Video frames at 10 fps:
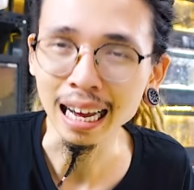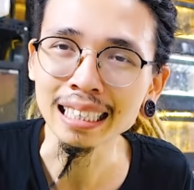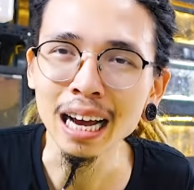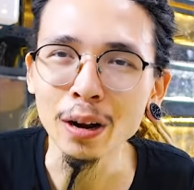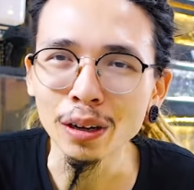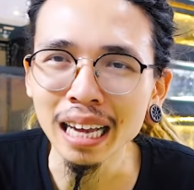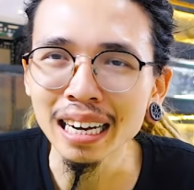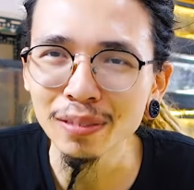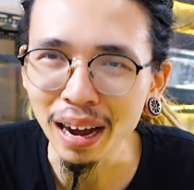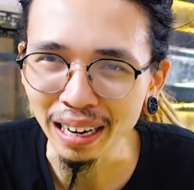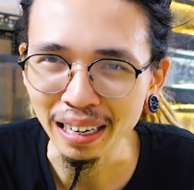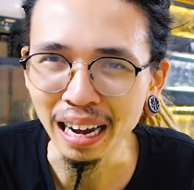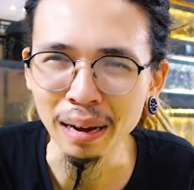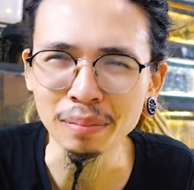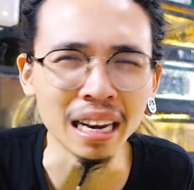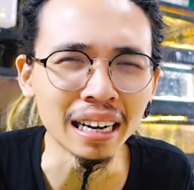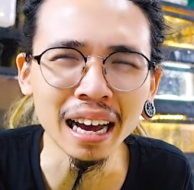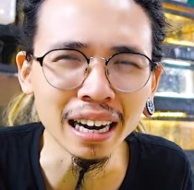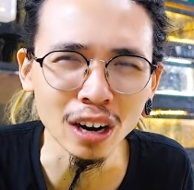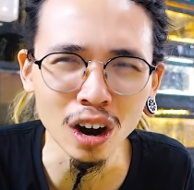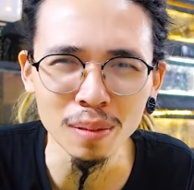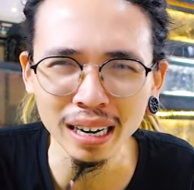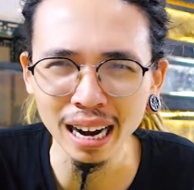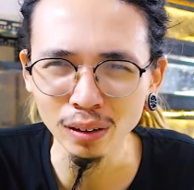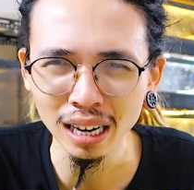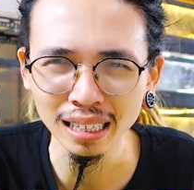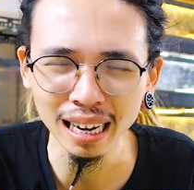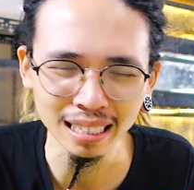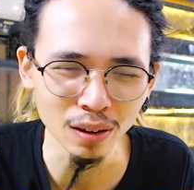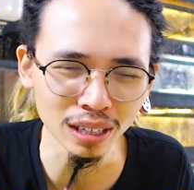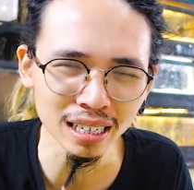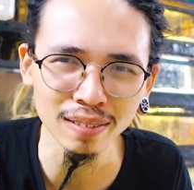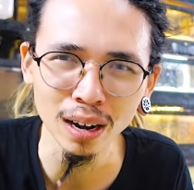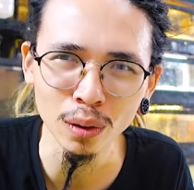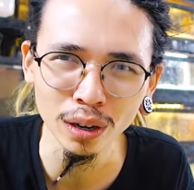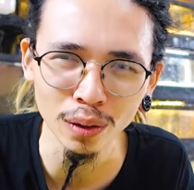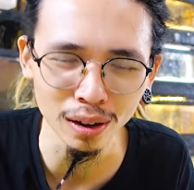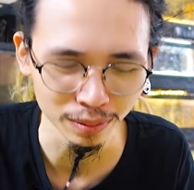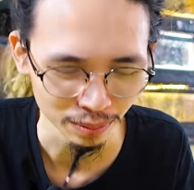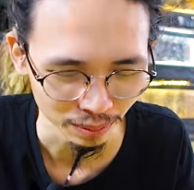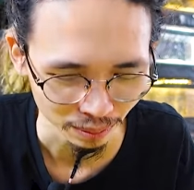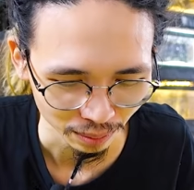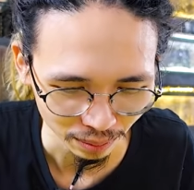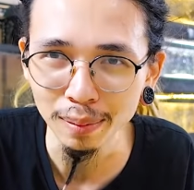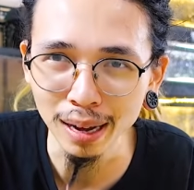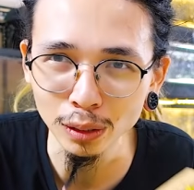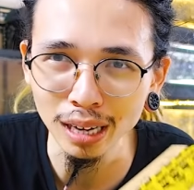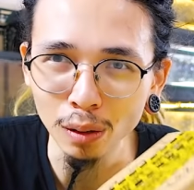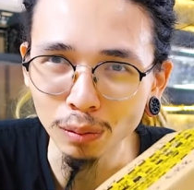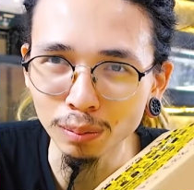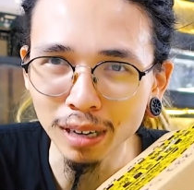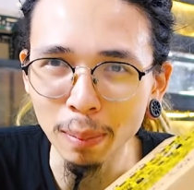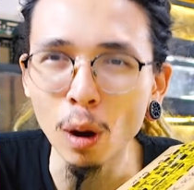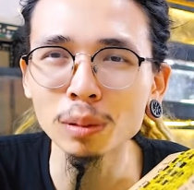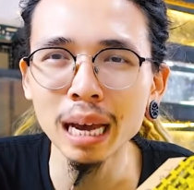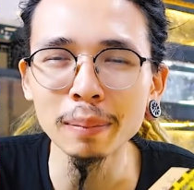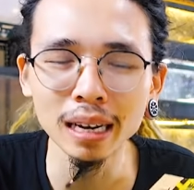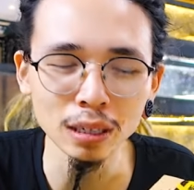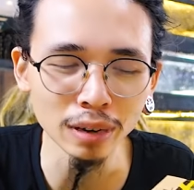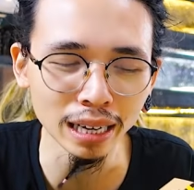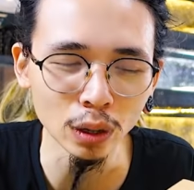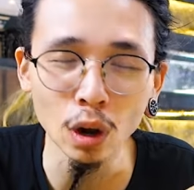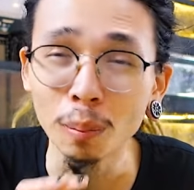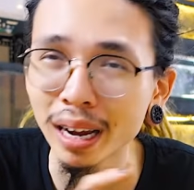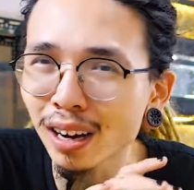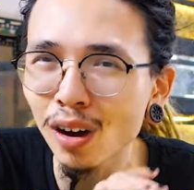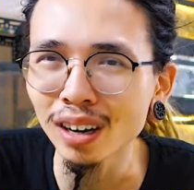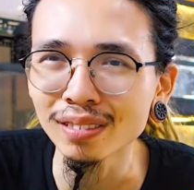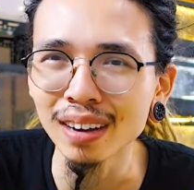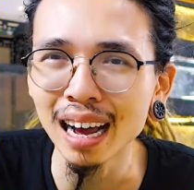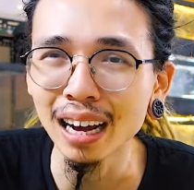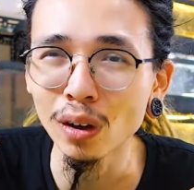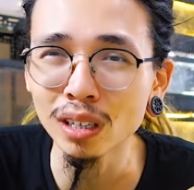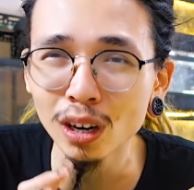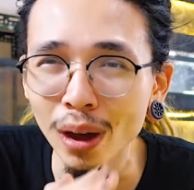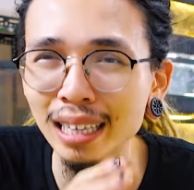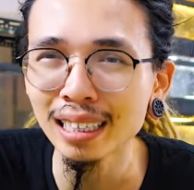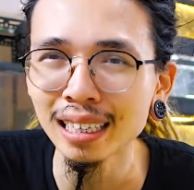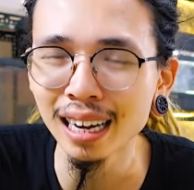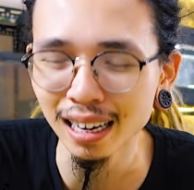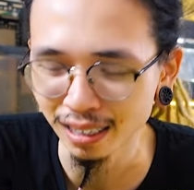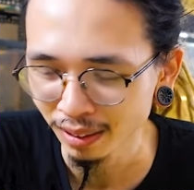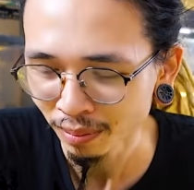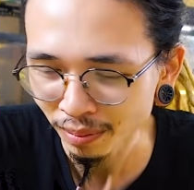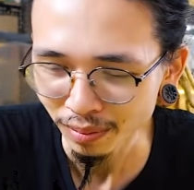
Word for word: Thì tại sao nó có tên như vậy? Anh em nhìn cái hình nó biết ngay có tên, tại sao có tên như vậy luôn đúng không? Thì bây giờ chúng ta cùng đập hộp xem mà trong này tôi có mấy con và có những loại gì nha.